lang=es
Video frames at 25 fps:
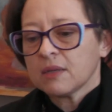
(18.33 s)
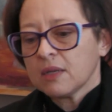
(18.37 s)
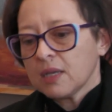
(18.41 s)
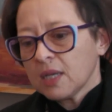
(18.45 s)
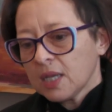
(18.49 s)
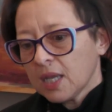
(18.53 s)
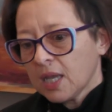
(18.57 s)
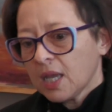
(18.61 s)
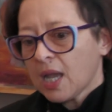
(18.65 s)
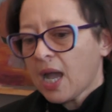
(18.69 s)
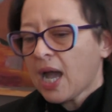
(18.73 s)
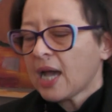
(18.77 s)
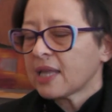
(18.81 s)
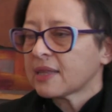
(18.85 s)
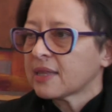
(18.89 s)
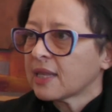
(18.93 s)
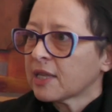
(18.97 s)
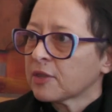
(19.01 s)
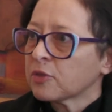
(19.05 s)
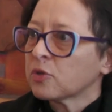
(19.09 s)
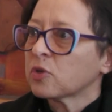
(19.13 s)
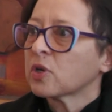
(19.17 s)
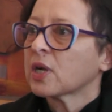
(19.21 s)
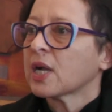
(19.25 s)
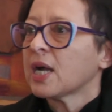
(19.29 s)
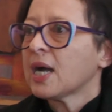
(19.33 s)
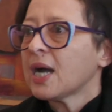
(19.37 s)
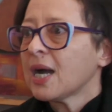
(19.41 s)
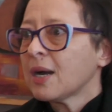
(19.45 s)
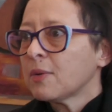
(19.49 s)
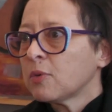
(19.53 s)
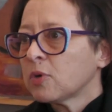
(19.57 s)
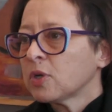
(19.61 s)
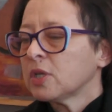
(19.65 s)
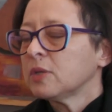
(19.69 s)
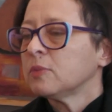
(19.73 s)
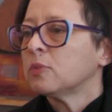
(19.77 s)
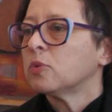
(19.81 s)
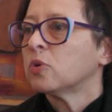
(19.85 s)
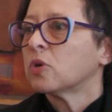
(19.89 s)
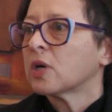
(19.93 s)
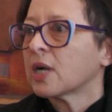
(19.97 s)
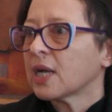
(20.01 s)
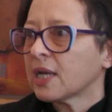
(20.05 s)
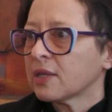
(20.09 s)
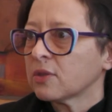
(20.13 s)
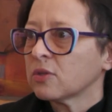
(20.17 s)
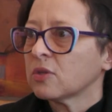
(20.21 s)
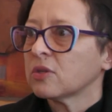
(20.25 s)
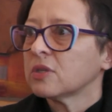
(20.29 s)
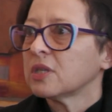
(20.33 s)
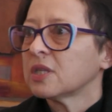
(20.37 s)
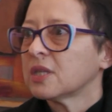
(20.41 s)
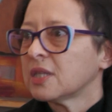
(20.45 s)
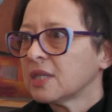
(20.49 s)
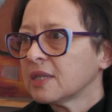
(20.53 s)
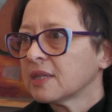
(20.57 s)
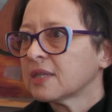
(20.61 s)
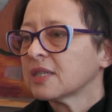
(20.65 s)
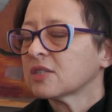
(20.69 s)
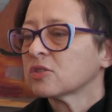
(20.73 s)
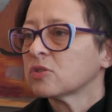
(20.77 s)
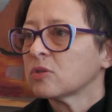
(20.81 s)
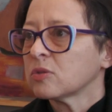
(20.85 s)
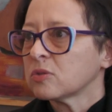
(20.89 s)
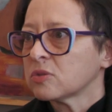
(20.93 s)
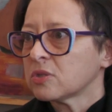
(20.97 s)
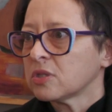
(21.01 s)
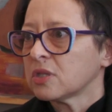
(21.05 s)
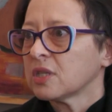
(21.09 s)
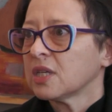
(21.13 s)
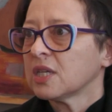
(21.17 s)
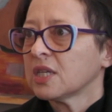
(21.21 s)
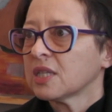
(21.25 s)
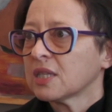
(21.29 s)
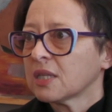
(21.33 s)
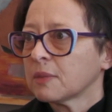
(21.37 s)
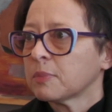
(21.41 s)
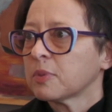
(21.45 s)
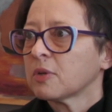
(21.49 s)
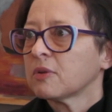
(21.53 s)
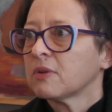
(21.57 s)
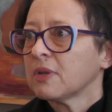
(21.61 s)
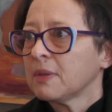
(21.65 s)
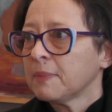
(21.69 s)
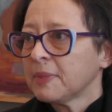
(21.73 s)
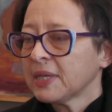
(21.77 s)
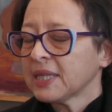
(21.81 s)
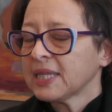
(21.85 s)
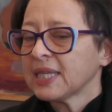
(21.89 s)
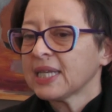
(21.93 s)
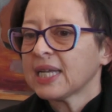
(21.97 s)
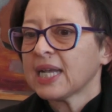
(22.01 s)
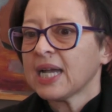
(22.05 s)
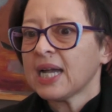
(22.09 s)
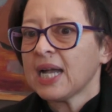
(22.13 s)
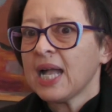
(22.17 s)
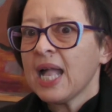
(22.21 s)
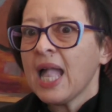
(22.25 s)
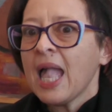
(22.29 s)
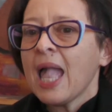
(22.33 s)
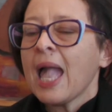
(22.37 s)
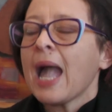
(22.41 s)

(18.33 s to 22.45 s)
eh, atando cabos y buscando distintas soluciones a esta problemática,